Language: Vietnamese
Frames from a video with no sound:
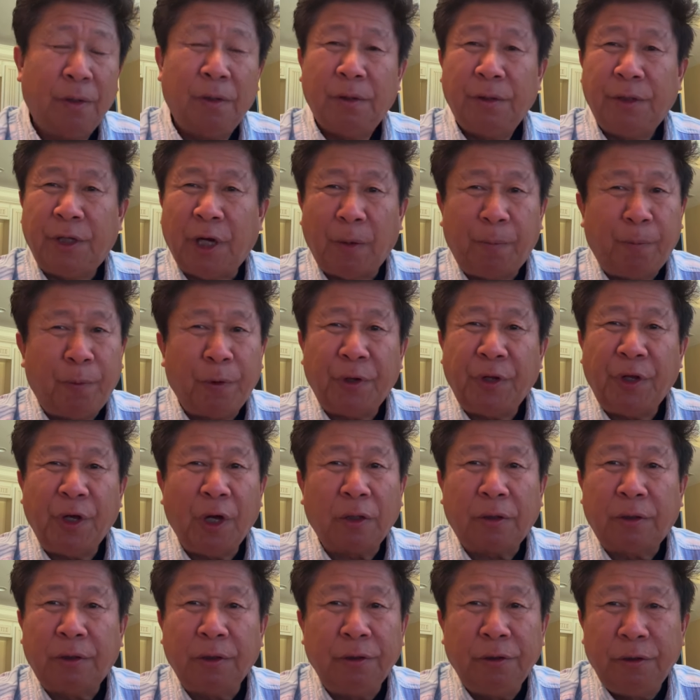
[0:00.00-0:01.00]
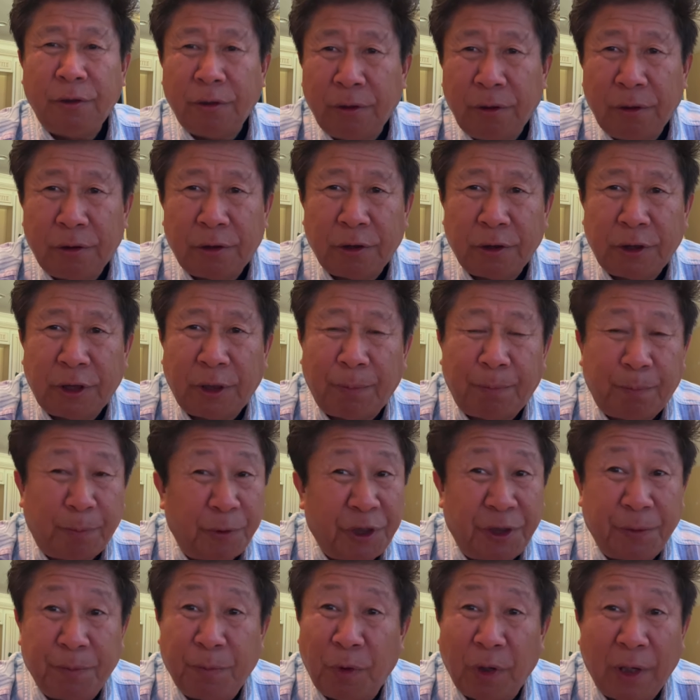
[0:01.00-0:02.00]
giờ bố nhớ tôi giữ sẽ chụp
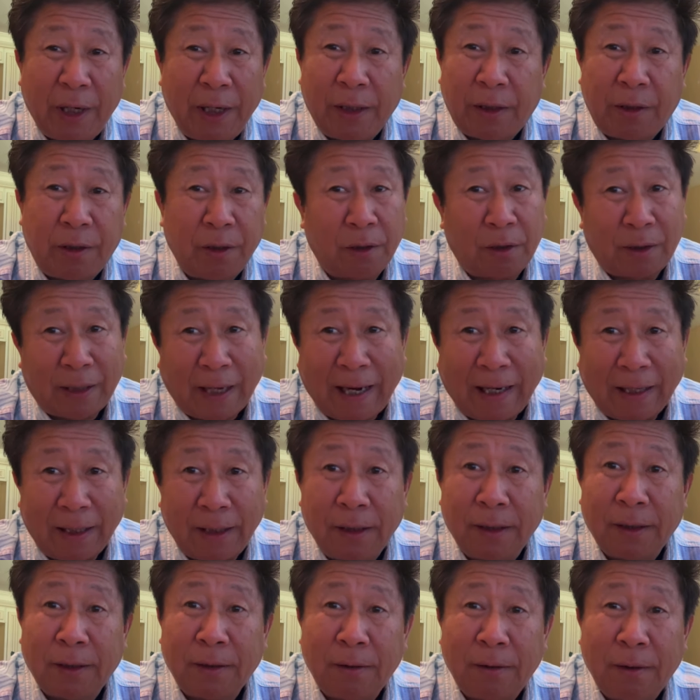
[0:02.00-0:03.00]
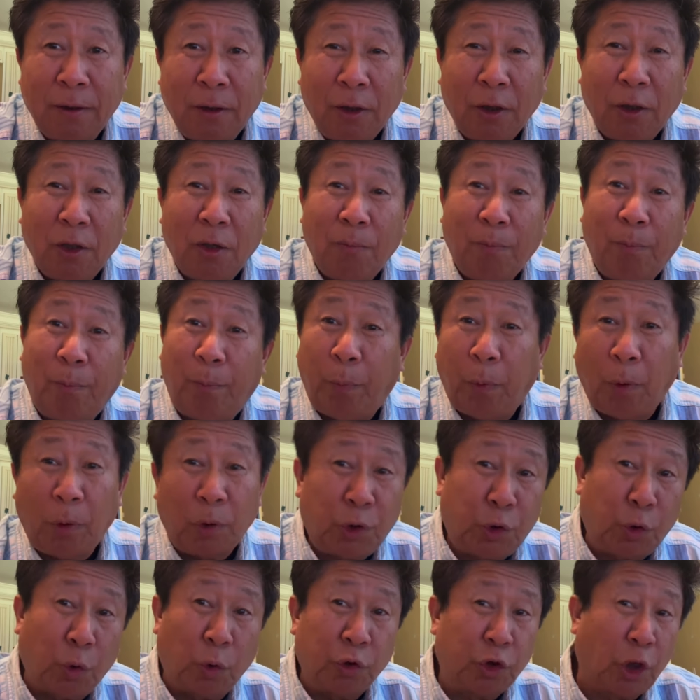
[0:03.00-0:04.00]
chỉ mua lên từ thẳng lên à. nè bố
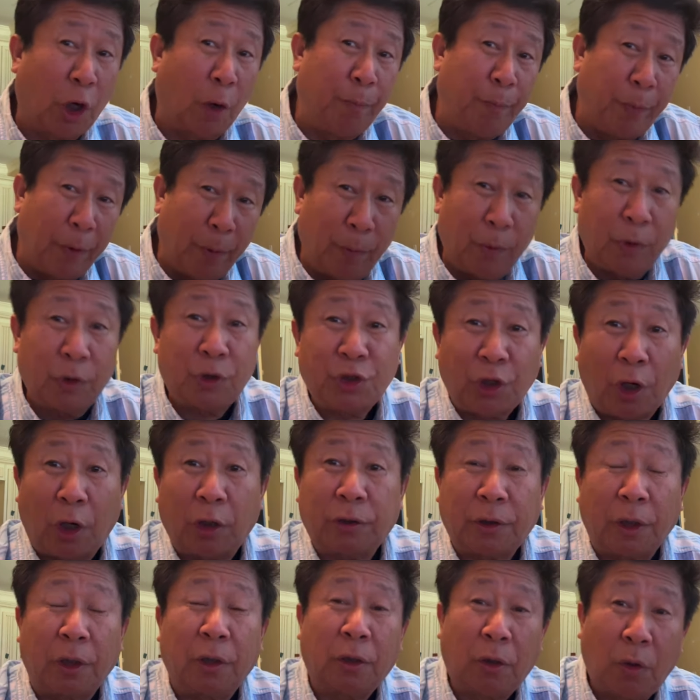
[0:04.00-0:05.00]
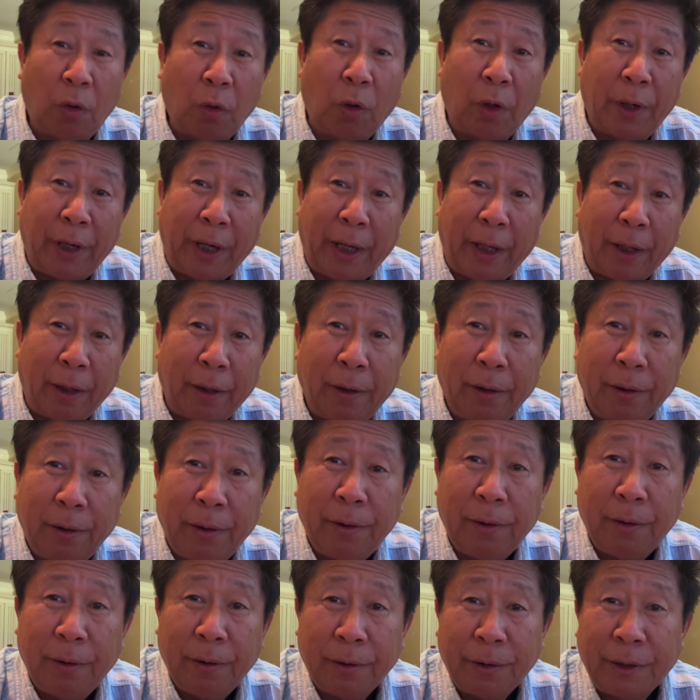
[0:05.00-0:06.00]
trộn đầu bố mua cho tờ lúa nè
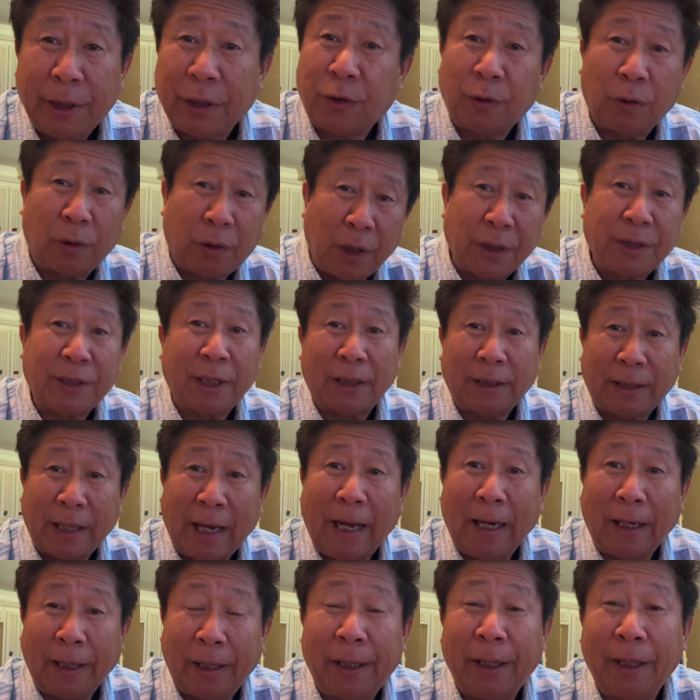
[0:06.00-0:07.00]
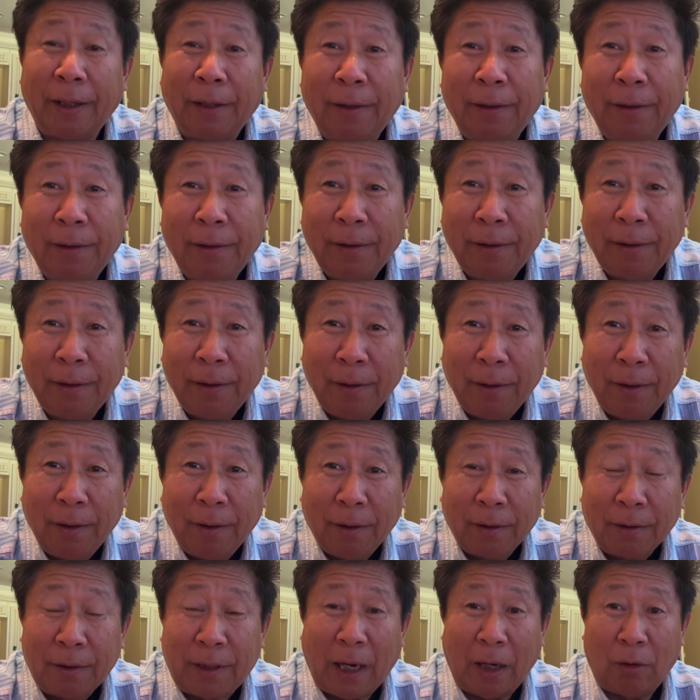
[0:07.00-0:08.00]
để xuất là ra thẳng nè
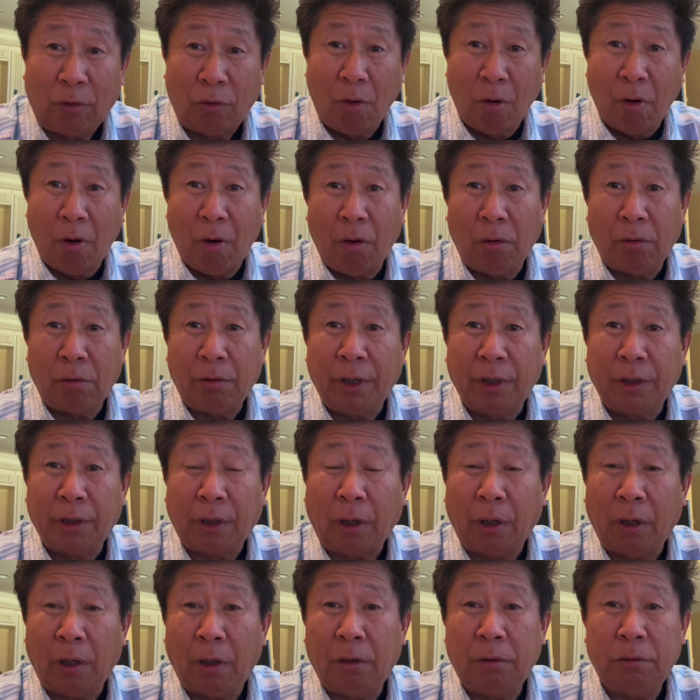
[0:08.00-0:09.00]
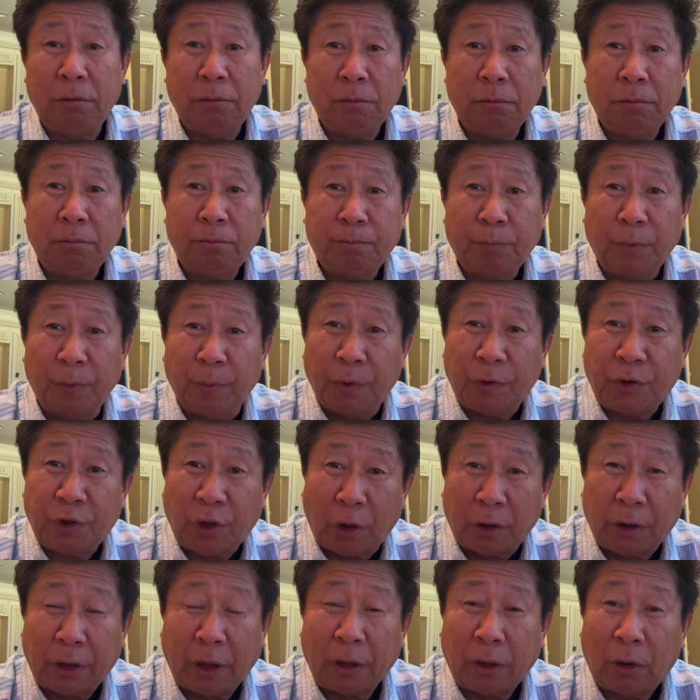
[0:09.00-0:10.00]
thẳng lúa nên đó bố mua
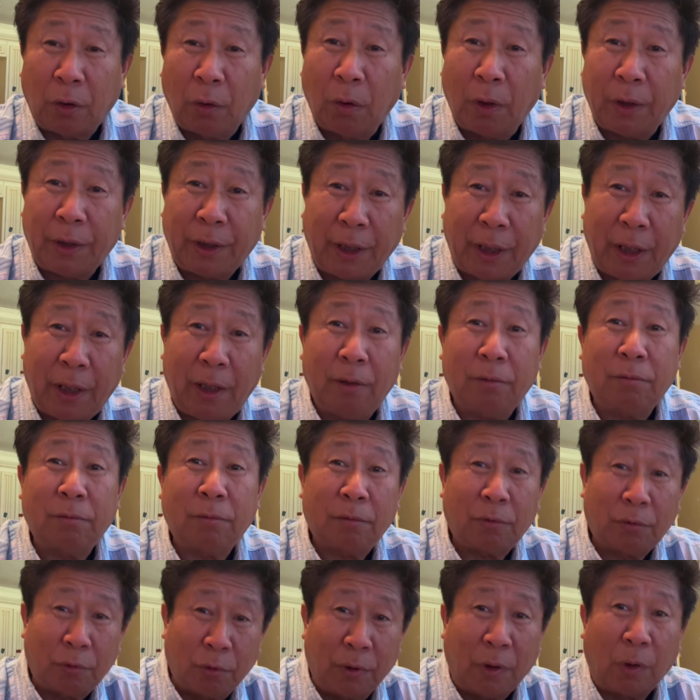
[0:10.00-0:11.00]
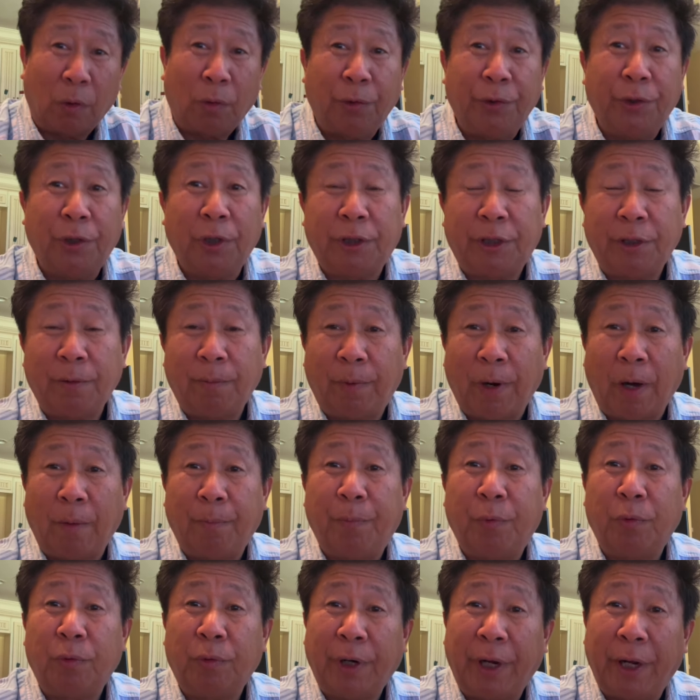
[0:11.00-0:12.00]
cho tờ lúa chị tôi nó có giờ tiền lo
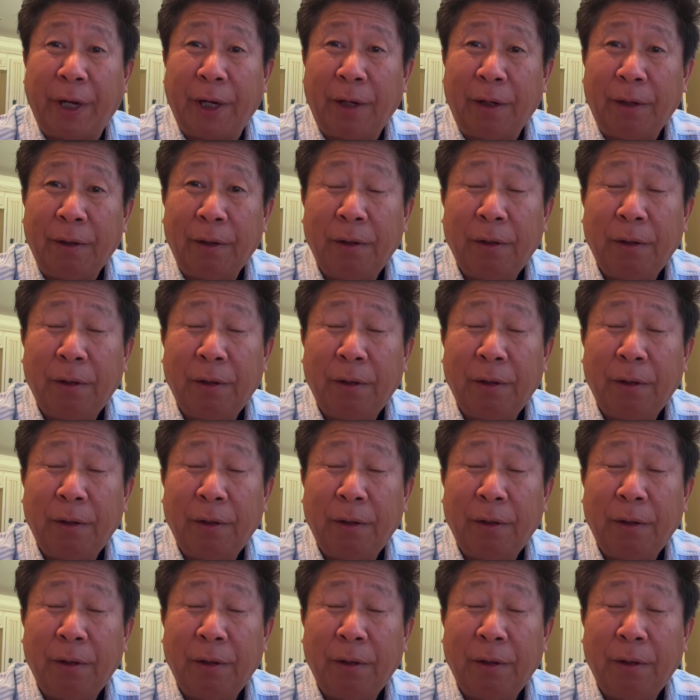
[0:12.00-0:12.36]
bù nè